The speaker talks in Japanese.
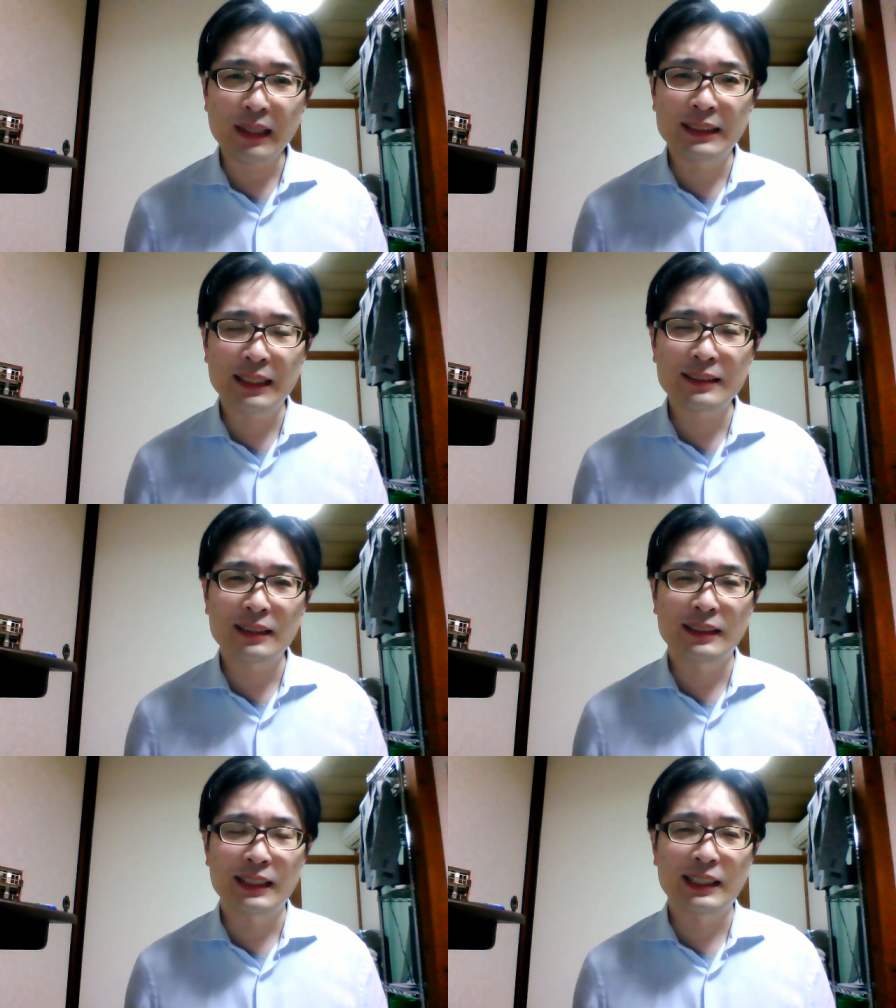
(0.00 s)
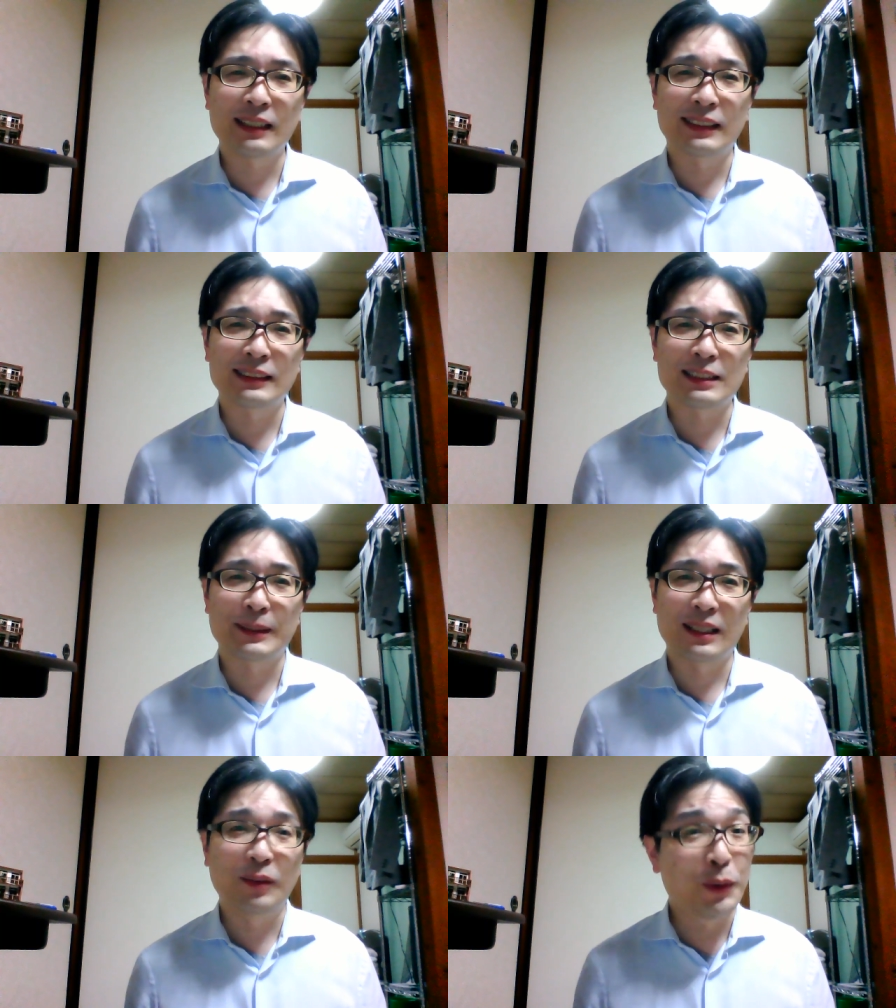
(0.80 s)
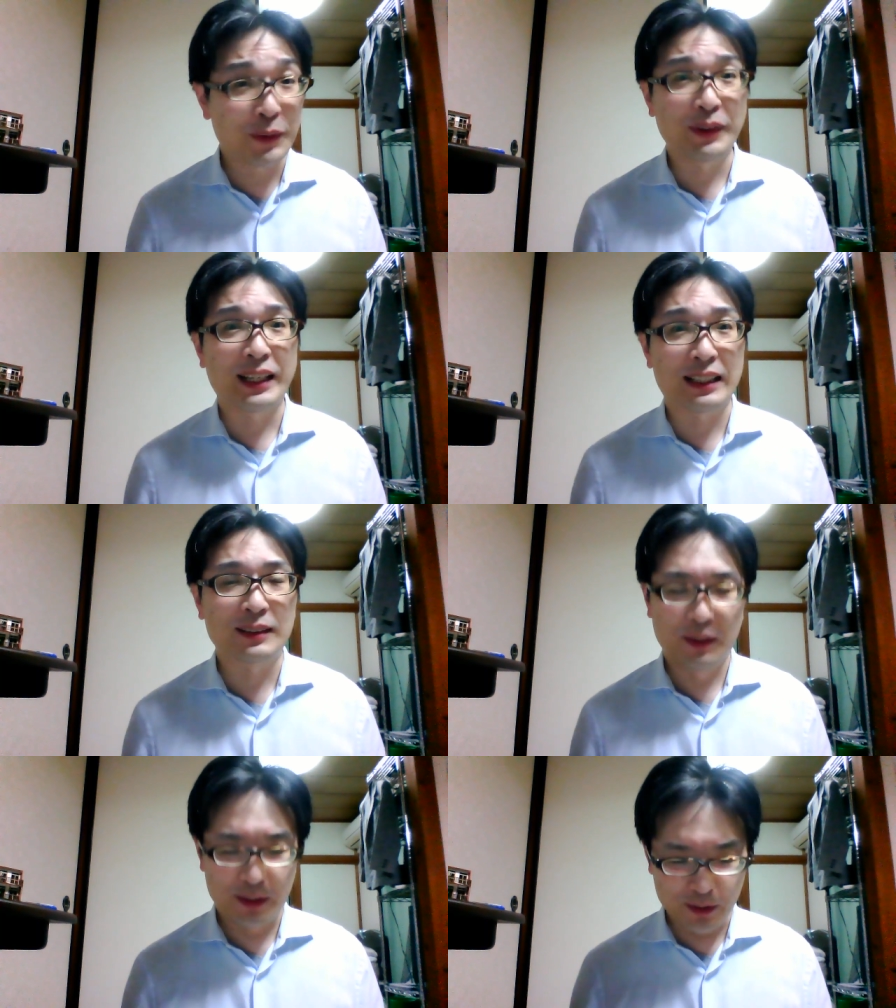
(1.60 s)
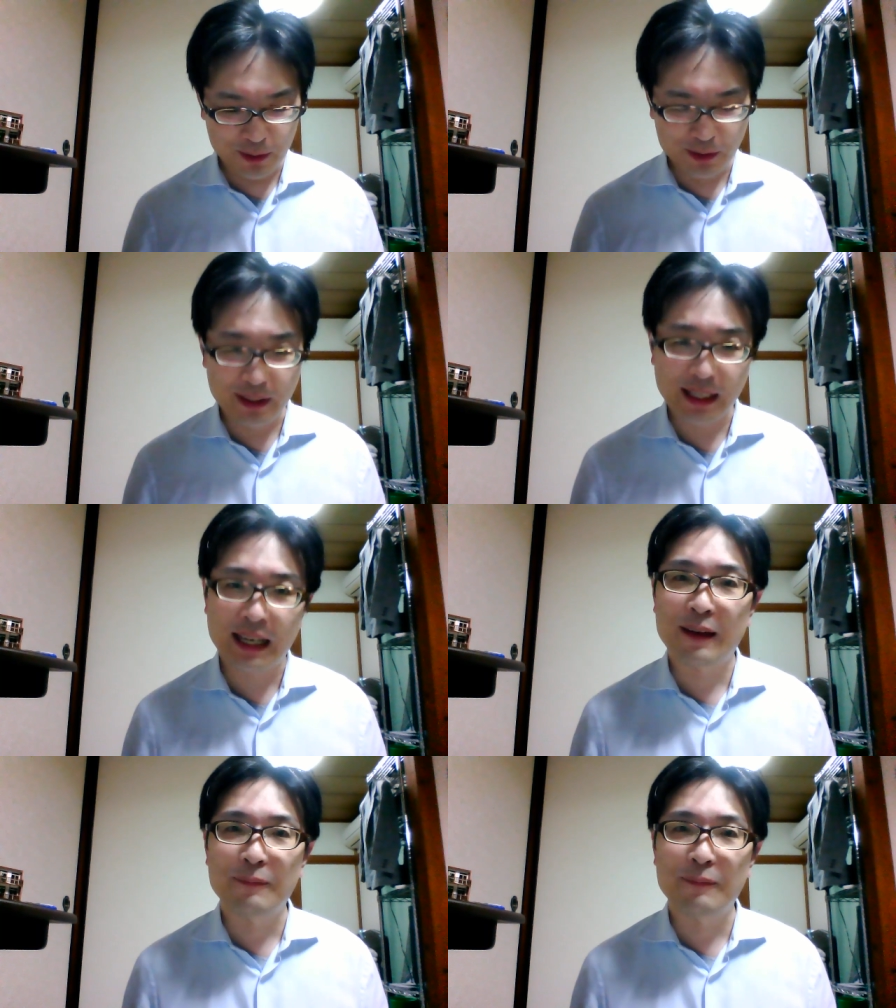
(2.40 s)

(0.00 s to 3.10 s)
砂利採取ができなくなってしまったら大損であるということで、